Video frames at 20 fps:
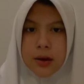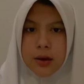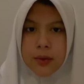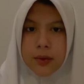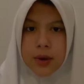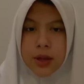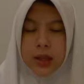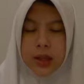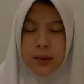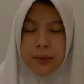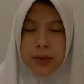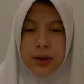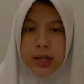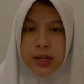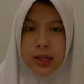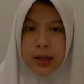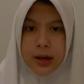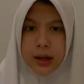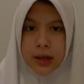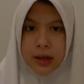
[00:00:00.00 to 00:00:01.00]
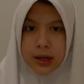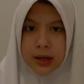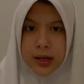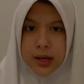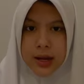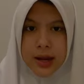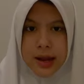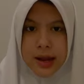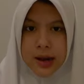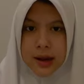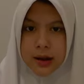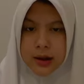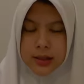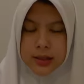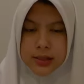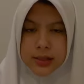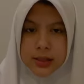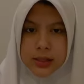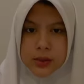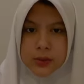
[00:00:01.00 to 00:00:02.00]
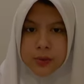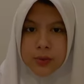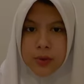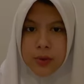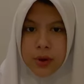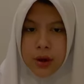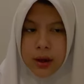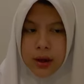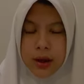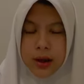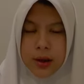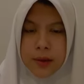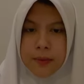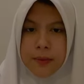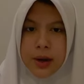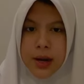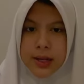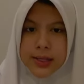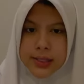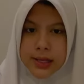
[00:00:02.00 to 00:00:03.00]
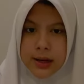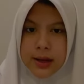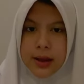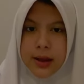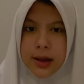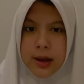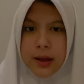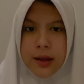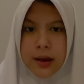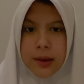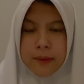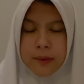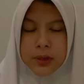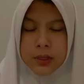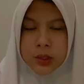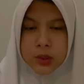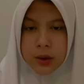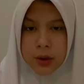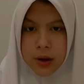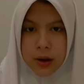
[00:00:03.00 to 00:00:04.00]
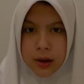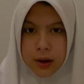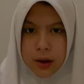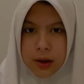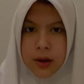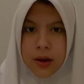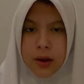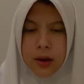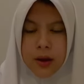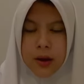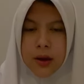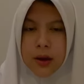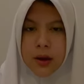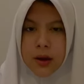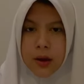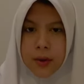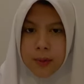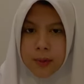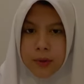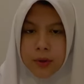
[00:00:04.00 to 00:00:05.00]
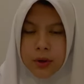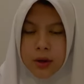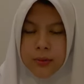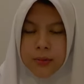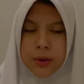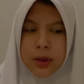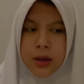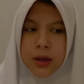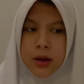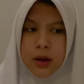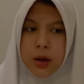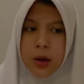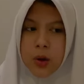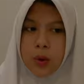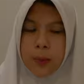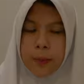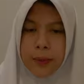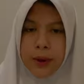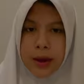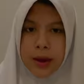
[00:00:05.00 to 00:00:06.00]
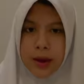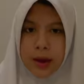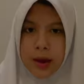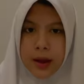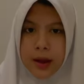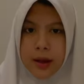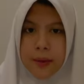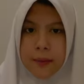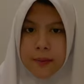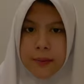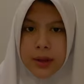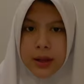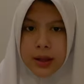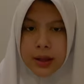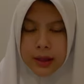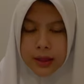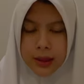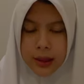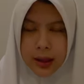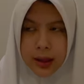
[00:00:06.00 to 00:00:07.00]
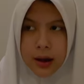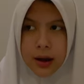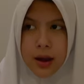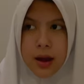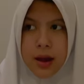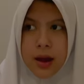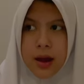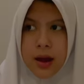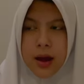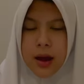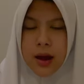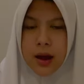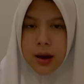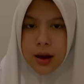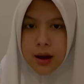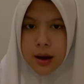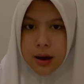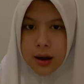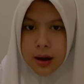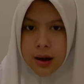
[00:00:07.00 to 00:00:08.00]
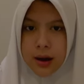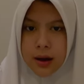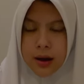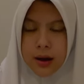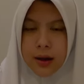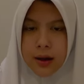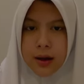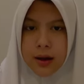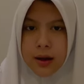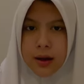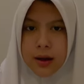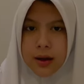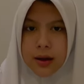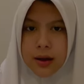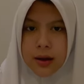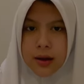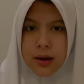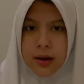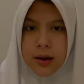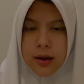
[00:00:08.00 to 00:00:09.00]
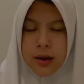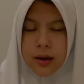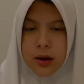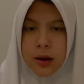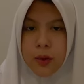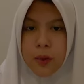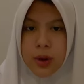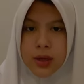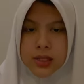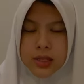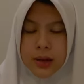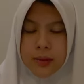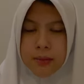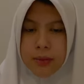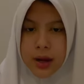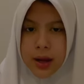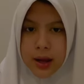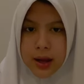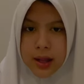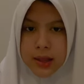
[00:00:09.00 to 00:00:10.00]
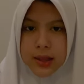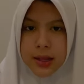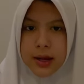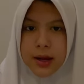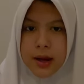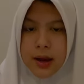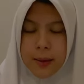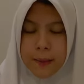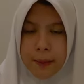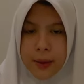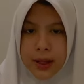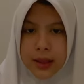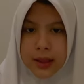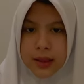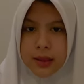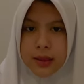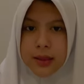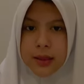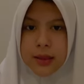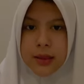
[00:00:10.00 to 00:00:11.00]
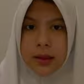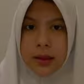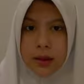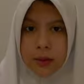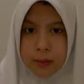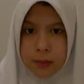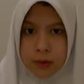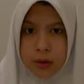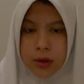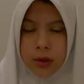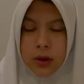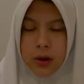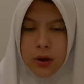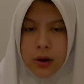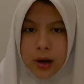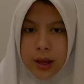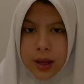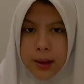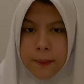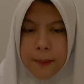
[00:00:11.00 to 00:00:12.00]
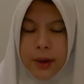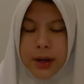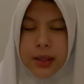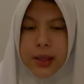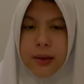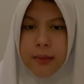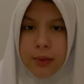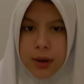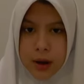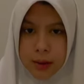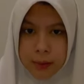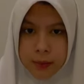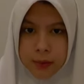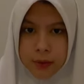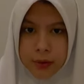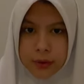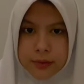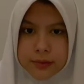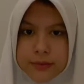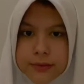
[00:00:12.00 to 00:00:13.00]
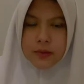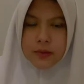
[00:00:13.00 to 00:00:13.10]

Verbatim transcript: Kudeta militer ini dianalisis bukan berasal dari klaim kecurangan, namun lebih ke upaya militer agar uh, kekuasaan mereka tidak dapat direbut oleh partai manapun.